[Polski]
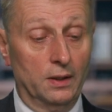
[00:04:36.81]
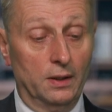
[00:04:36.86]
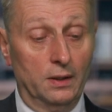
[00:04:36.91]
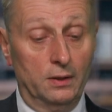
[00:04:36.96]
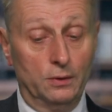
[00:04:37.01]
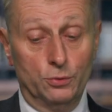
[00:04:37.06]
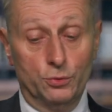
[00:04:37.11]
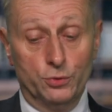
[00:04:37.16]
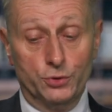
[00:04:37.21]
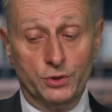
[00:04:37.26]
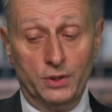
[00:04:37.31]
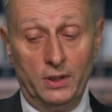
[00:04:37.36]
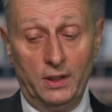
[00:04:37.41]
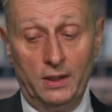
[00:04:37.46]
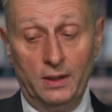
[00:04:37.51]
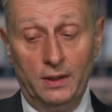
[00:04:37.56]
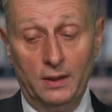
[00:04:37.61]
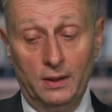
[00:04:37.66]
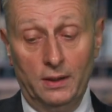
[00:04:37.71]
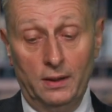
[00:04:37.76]

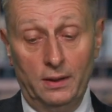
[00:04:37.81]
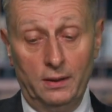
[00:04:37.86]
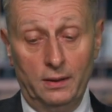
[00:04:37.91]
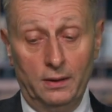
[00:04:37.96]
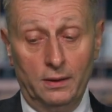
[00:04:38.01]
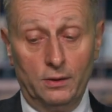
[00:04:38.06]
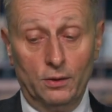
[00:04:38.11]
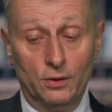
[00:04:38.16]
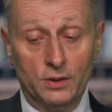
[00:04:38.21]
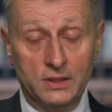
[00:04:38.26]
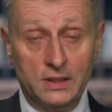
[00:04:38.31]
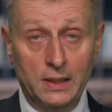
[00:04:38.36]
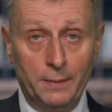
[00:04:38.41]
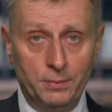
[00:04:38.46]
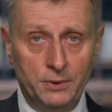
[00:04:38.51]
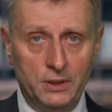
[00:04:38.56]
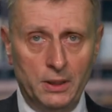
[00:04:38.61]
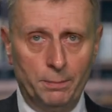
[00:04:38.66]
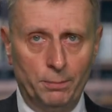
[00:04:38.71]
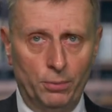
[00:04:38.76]
różne y,
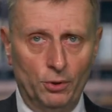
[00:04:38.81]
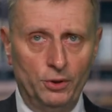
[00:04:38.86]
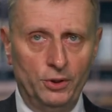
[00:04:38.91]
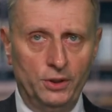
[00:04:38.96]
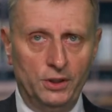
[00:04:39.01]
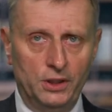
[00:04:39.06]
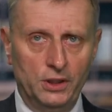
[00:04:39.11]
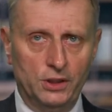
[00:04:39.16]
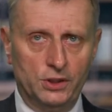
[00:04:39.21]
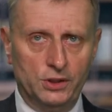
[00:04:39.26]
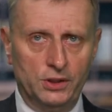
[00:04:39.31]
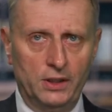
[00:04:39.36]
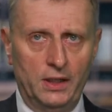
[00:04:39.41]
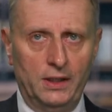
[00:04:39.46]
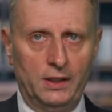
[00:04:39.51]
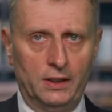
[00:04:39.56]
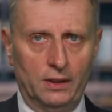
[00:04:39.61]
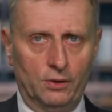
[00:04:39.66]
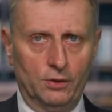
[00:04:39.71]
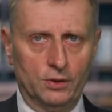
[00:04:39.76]
koncepcje
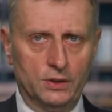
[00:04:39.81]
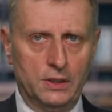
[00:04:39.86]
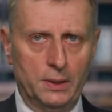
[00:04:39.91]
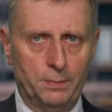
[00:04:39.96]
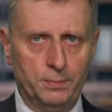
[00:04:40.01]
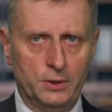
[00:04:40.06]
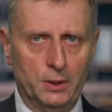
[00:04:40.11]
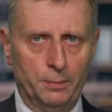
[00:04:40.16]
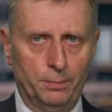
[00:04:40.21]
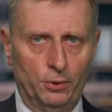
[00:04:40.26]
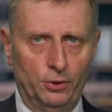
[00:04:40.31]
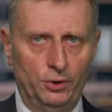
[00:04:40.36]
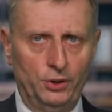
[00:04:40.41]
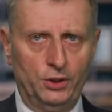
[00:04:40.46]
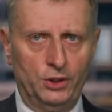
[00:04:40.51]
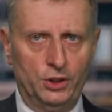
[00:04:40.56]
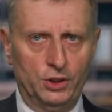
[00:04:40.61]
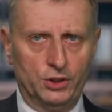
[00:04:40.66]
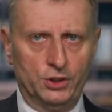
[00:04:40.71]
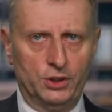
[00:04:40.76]
polityczne i te koncepcje
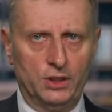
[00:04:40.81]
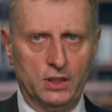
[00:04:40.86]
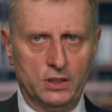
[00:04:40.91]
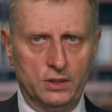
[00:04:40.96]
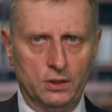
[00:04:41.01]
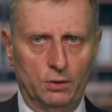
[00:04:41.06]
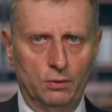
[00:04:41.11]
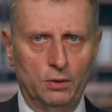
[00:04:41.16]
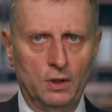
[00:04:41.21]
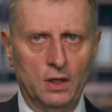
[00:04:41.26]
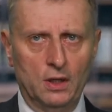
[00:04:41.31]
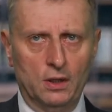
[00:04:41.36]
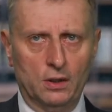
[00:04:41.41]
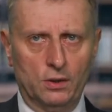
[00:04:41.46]
polityczne są